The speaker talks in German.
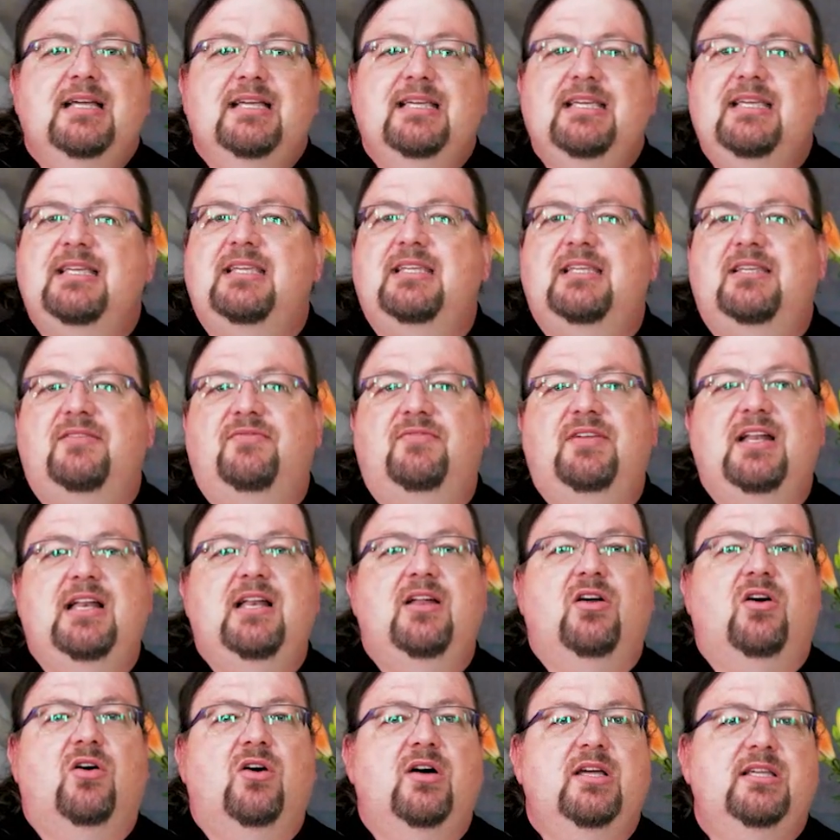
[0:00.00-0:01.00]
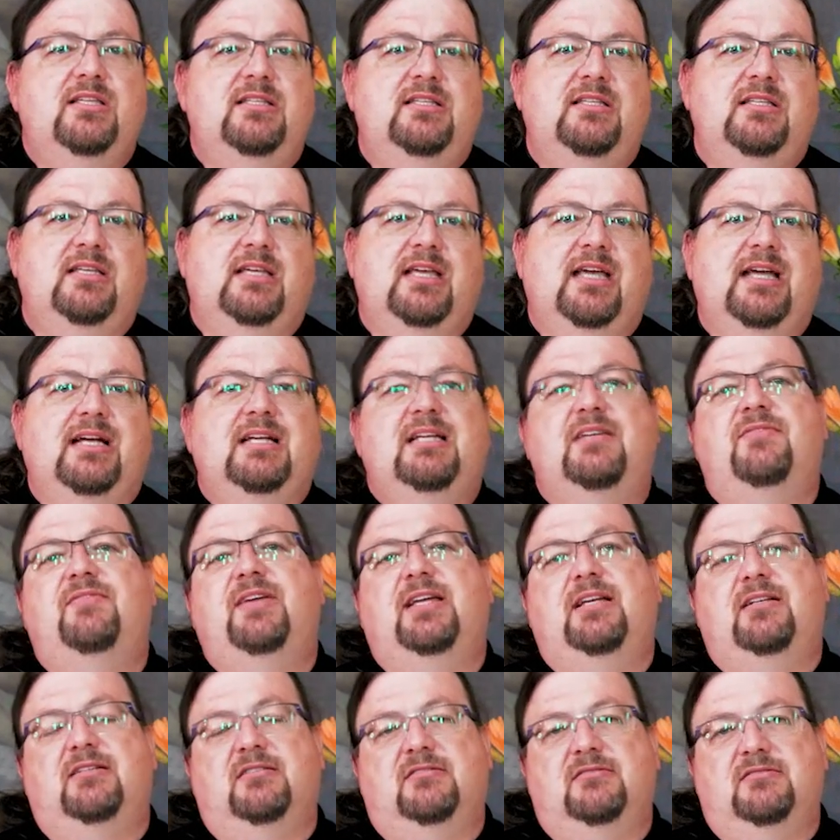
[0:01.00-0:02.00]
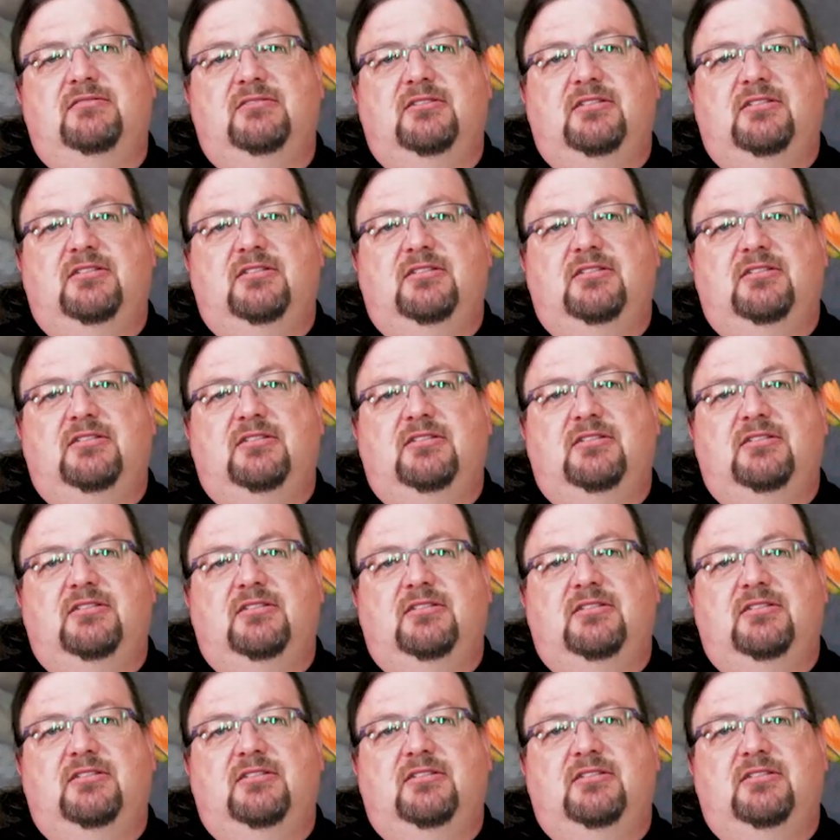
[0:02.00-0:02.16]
ich will euch erquicken.